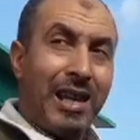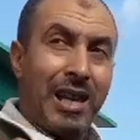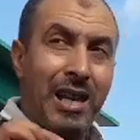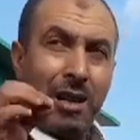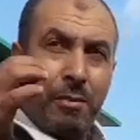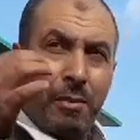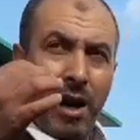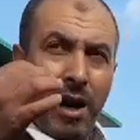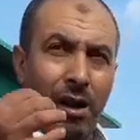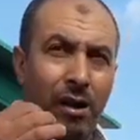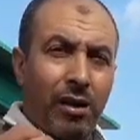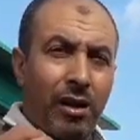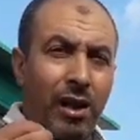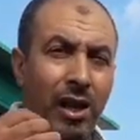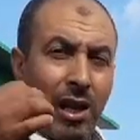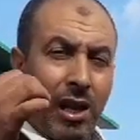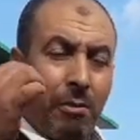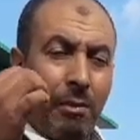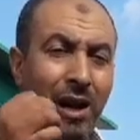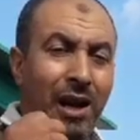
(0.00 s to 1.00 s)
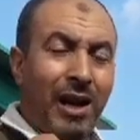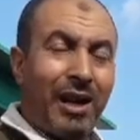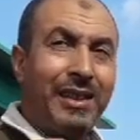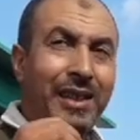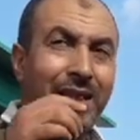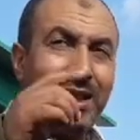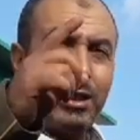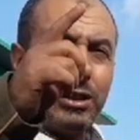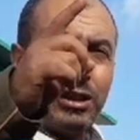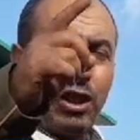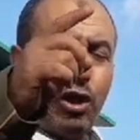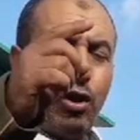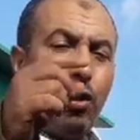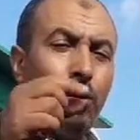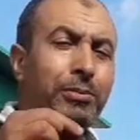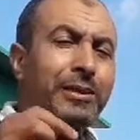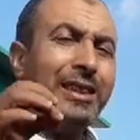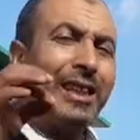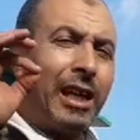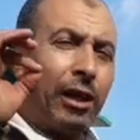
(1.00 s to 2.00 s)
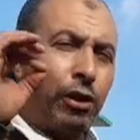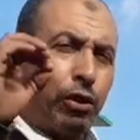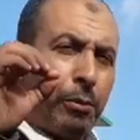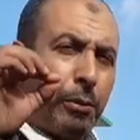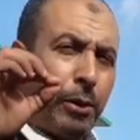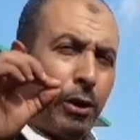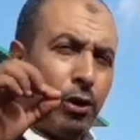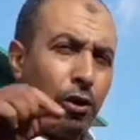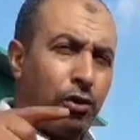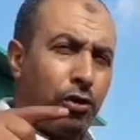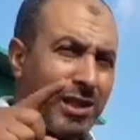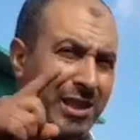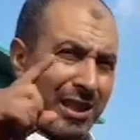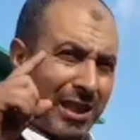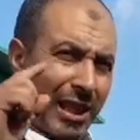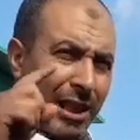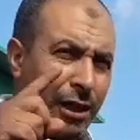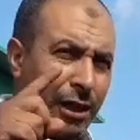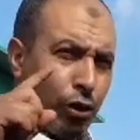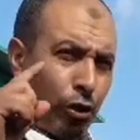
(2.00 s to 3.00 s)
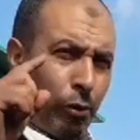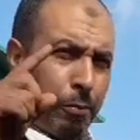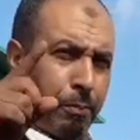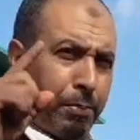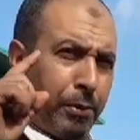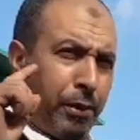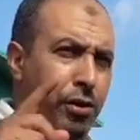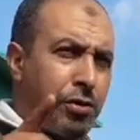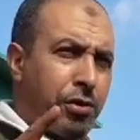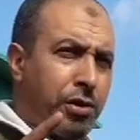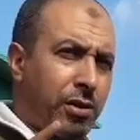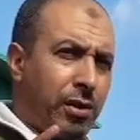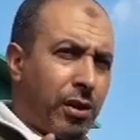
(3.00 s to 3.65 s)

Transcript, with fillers: للماء الماء غادي نعطيهم تريكومونونز تريكو بلس